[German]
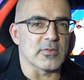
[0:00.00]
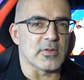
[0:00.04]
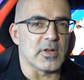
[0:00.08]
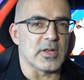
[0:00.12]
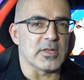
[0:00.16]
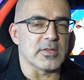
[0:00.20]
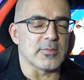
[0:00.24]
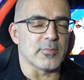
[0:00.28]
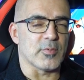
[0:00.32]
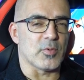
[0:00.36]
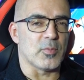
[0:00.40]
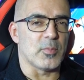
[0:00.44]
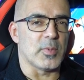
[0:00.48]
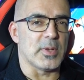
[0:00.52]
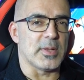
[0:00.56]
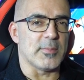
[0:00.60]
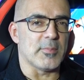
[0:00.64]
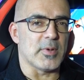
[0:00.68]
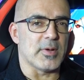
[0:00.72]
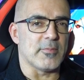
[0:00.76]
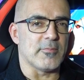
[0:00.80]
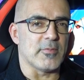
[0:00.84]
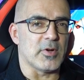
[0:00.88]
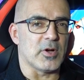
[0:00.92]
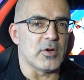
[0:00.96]
Das gleiche
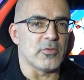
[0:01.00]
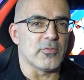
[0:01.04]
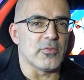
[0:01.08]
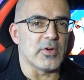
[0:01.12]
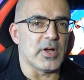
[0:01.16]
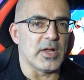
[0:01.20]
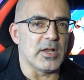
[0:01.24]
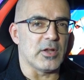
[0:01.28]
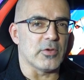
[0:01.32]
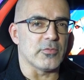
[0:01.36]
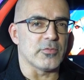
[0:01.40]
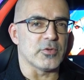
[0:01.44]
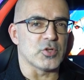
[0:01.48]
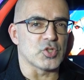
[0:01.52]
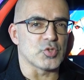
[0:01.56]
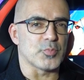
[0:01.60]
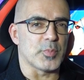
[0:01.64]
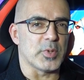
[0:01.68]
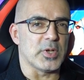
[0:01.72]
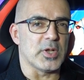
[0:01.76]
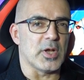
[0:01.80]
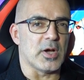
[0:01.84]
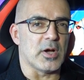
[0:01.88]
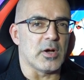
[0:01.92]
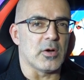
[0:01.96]
Problem haben wir auf Freilaufende
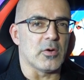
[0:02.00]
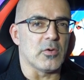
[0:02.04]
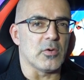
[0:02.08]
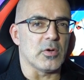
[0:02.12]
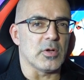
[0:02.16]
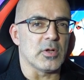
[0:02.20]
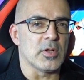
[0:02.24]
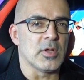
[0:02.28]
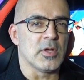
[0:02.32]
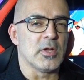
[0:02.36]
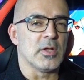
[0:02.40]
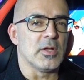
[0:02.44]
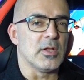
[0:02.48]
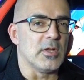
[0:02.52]
Spinne auch.